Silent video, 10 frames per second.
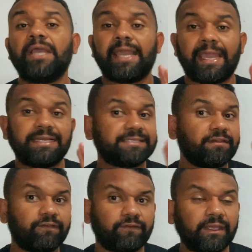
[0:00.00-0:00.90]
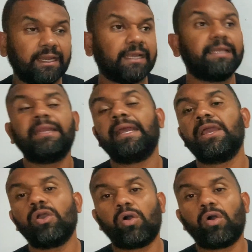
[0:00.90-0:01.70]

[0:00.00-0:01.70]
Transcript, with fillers: eles em fila ali, né?